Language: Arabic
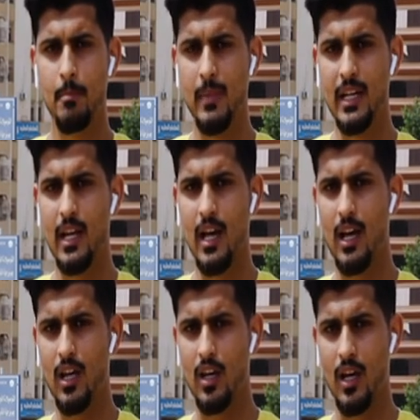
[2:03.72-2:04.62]
من آه،
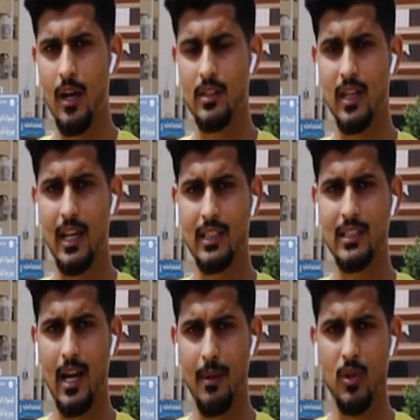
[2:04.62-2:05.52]
آه، طريق
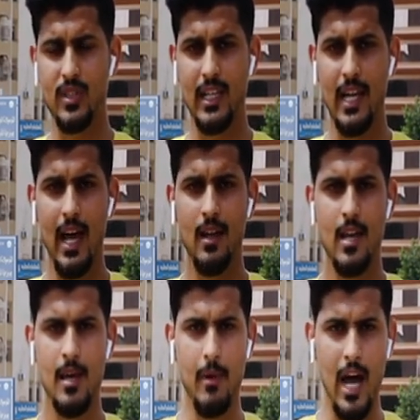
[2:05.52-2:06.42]
طرابلس إلى
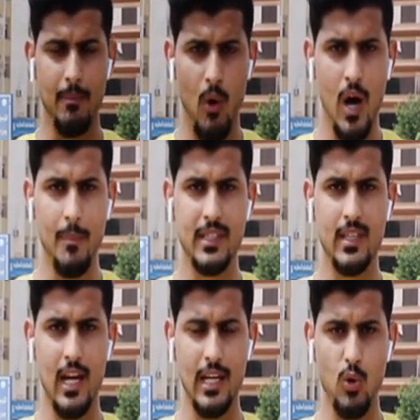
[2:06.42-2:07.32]
بوابة
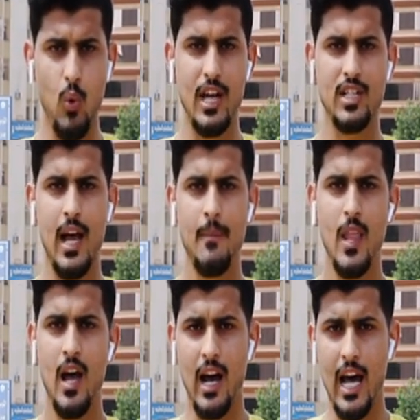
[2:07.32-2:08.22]
القوارشة
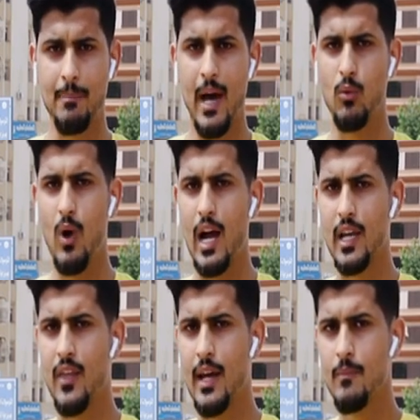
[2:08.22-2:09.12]
غربا
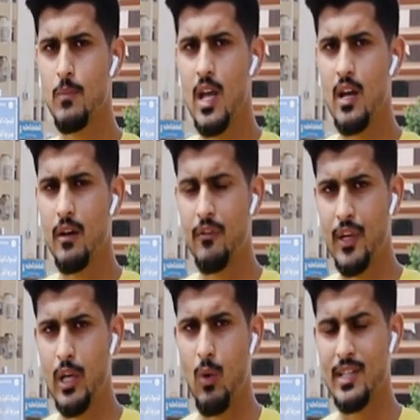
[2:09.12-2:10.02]
وأيضا
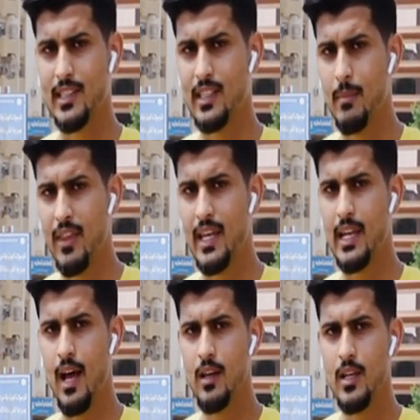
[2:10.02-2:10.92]
في وسط
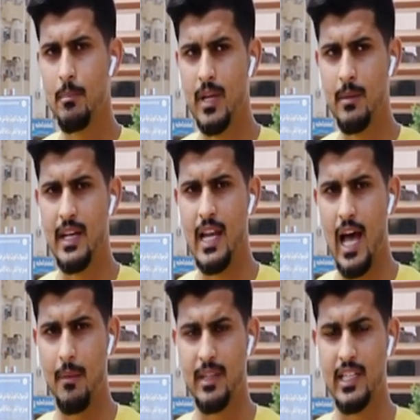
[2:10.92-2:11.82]
المدينة من
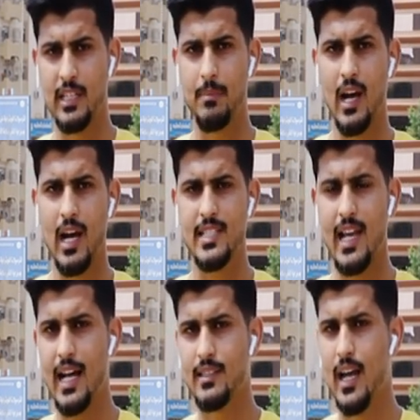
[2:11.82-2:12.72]
ميناء مدينة بنغازي
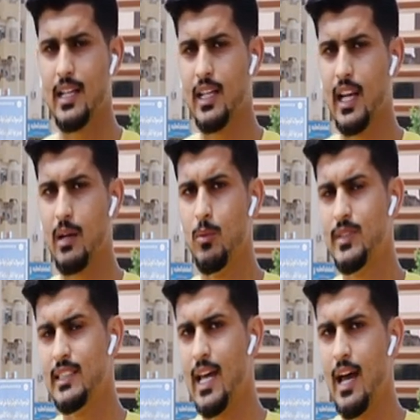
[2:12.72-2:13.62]
حتى الطريق
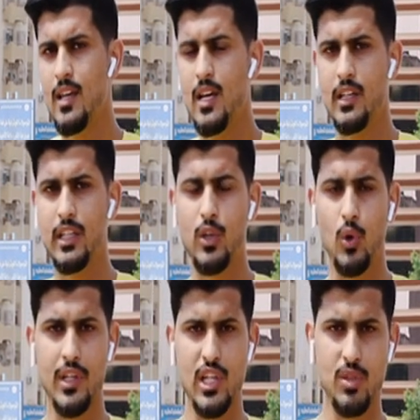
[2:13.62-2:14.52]
الممتدة
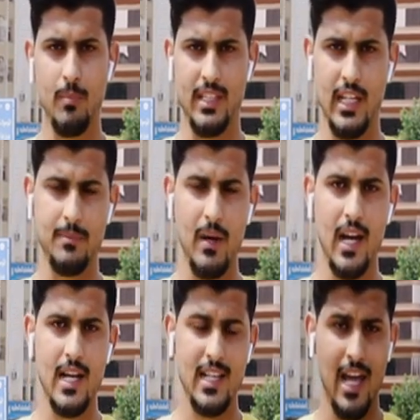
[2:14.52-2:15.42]
لكورنيش مدينة
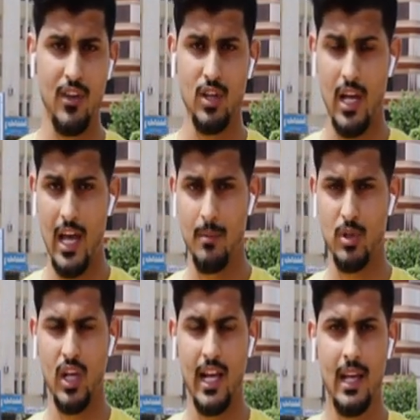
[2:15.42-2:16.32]
بنغازي هذه آه،
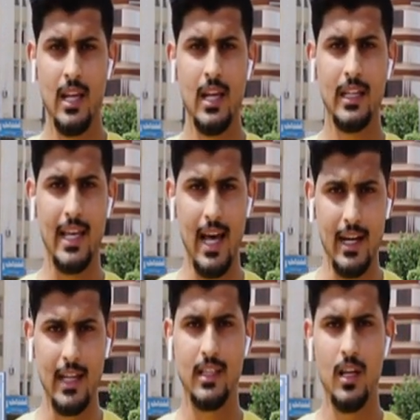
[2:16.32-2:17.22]
المشاريع
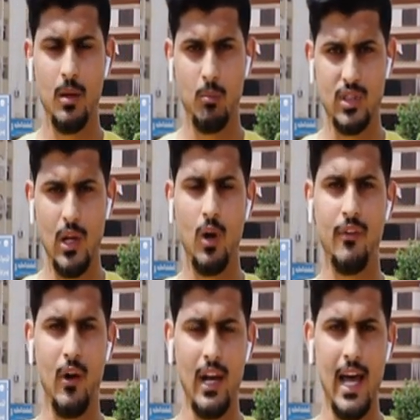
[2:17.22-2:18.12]
كانت
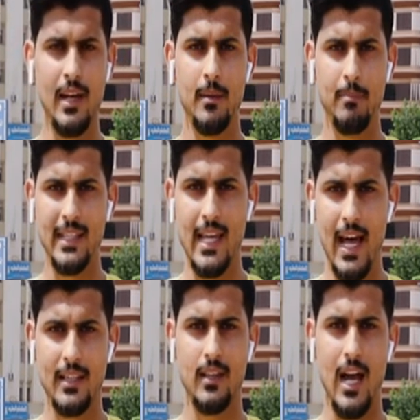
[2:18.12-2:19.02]
مستوقفة والآن
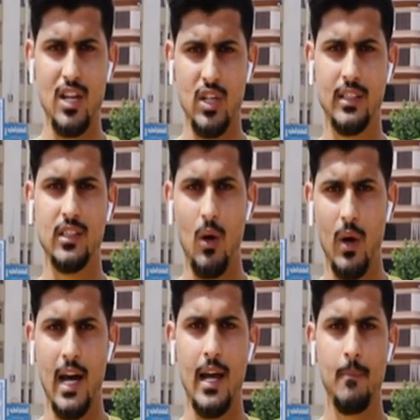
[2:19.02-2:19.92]
بدأت عجلة
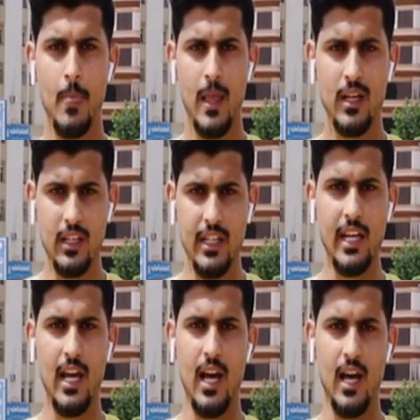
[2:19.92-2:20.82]
الدوران
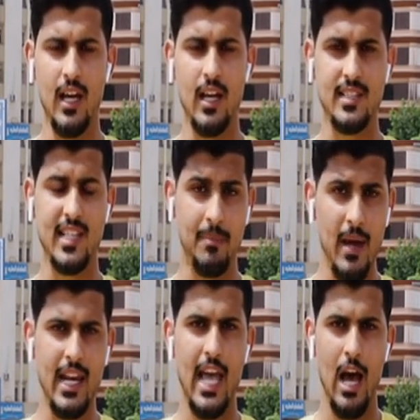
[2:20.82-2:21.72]

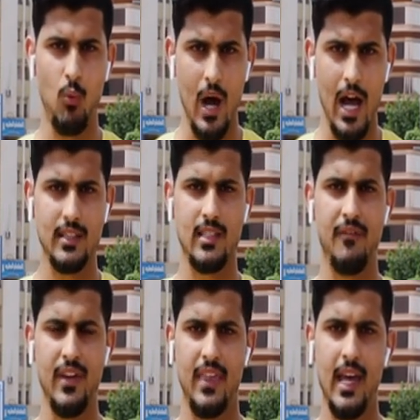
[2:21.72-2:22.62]
لاستكمالها
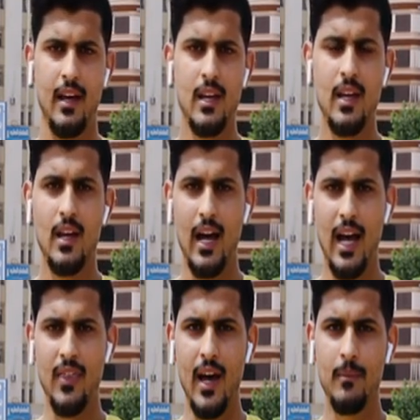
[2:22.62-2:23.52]
وتنفيذها
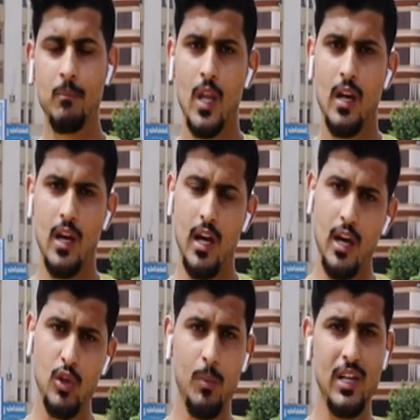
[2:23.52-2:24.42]
أيضا
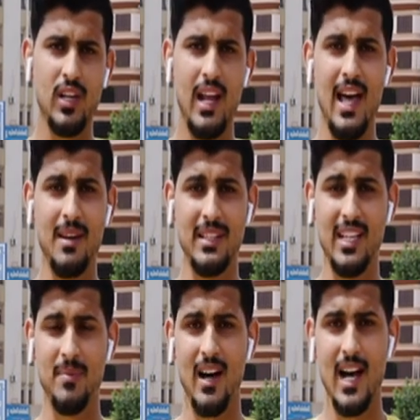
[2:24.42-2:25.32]
نبشر أهالي
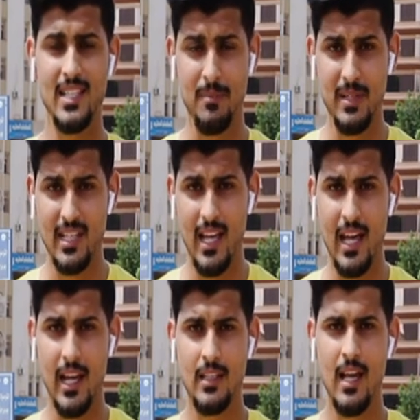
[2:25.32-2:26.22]
مدينة بنغازي
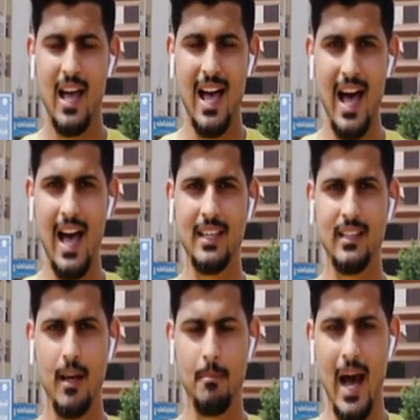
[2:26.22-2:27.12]
بصيانة أحد
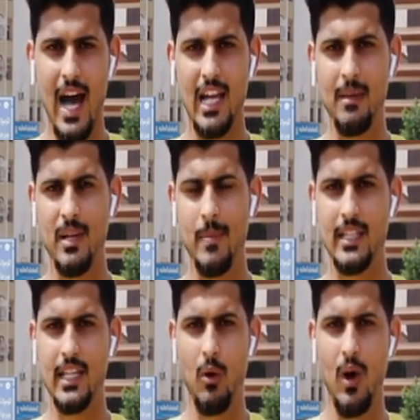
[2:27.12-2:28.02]
معالم
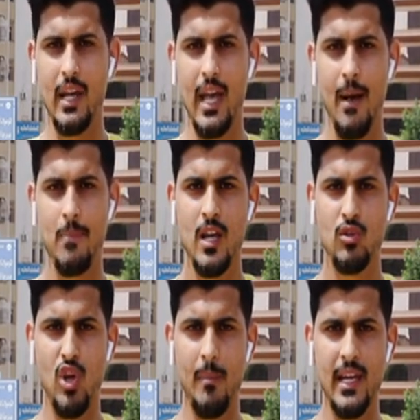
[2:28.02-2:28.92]
المدينة وهي
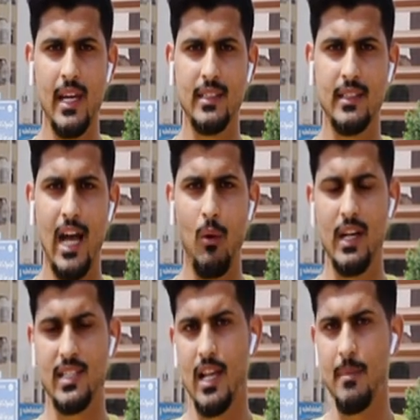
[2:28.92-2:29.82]
جمعية الدعوة
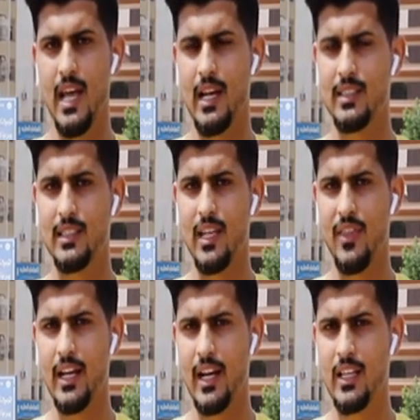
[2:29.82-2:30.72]
الإسلامية التي
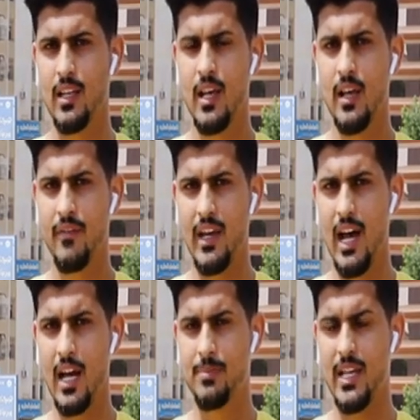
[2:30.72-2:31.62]
تضررت في
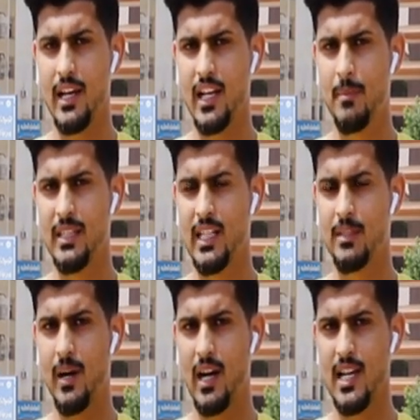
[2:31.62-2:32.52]
حرب تحرير مدينة
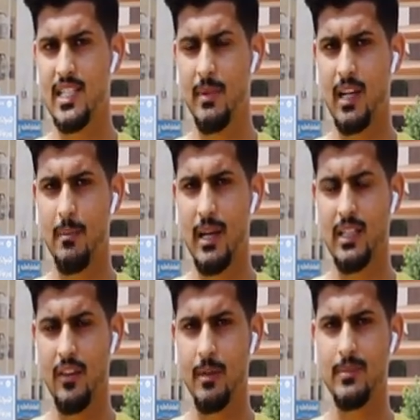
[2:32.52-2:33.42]
بنغازي من قبل
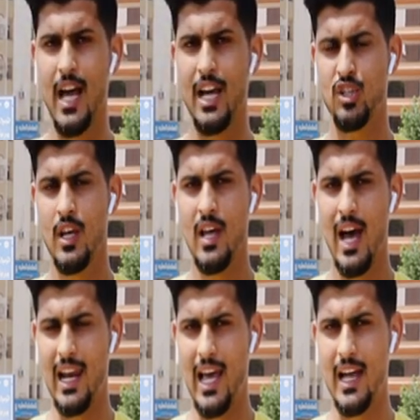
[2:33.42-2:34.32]
تنظيم داعش
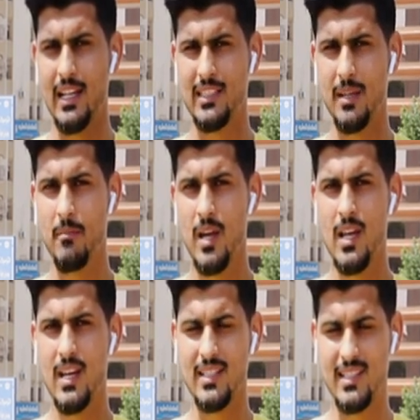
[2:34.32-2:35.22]
الآن يتم
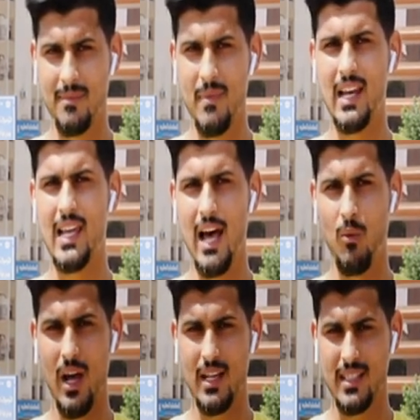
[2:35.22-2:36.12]
استكمالها
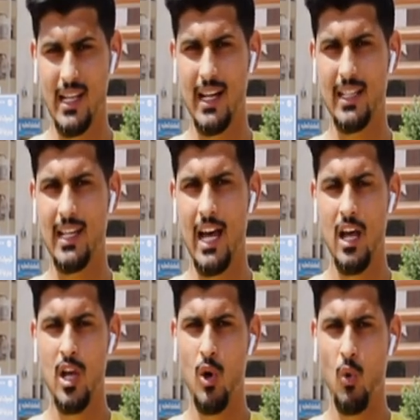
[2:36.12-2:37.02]
وصيانتها
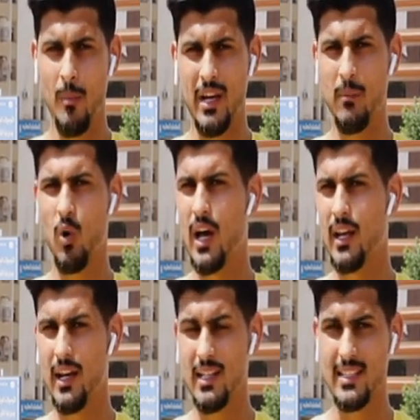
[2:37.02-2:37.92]
ومن
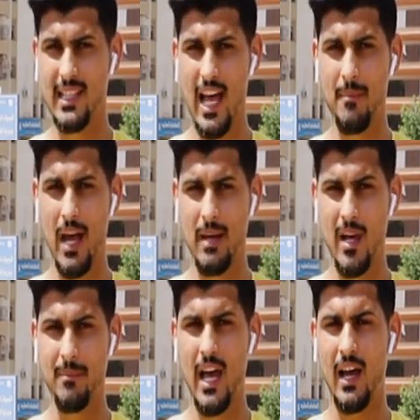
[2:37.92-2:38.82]
المقرر استلام
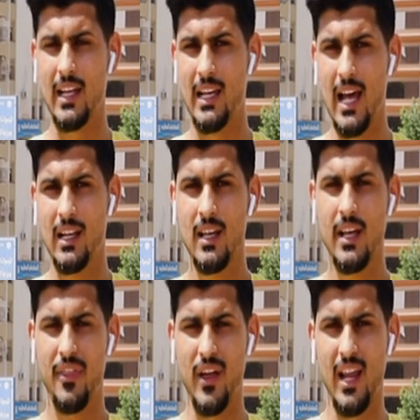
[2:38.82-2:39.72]
المبنى خلال
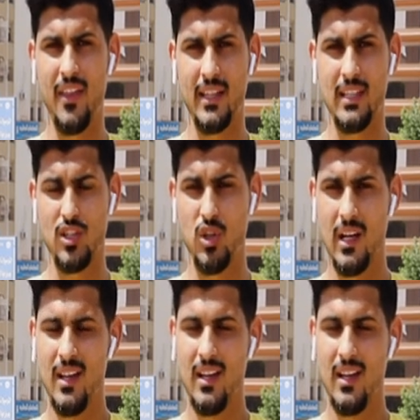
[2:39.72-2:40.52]
ثلاثة أشهر